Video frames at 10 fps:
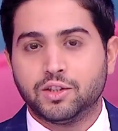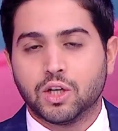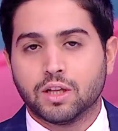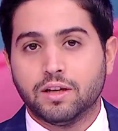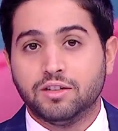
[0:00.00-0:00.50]

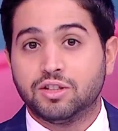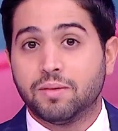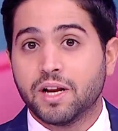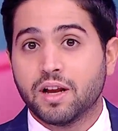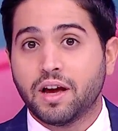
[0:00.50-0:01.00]
نشاط
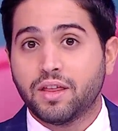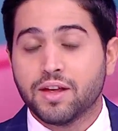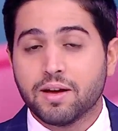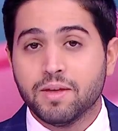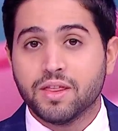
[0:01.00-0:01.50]
استمر
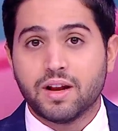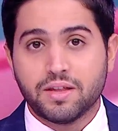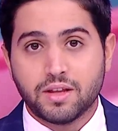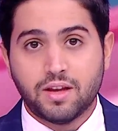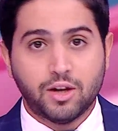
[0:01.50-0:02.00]
أكثر من
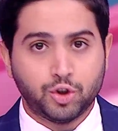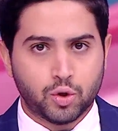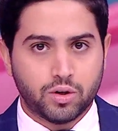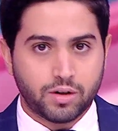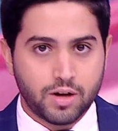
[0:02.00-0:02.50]
ثلاثة
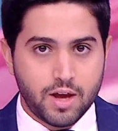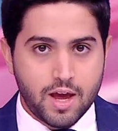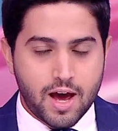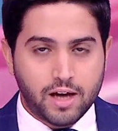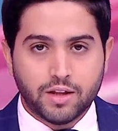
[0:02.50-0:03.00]
أشهر
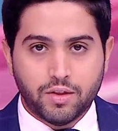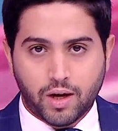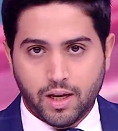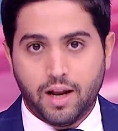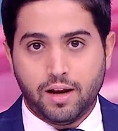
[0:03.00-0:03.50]

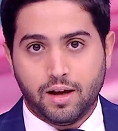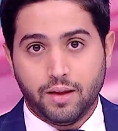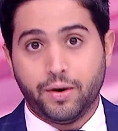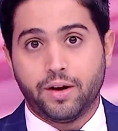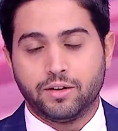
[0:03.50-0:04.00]
أحدث
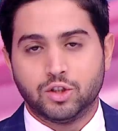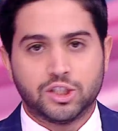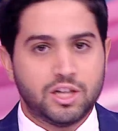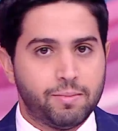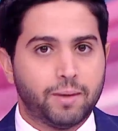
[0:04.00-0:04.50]
خلالها أضرارا
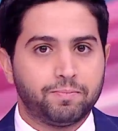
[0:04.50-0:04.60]
جسيمة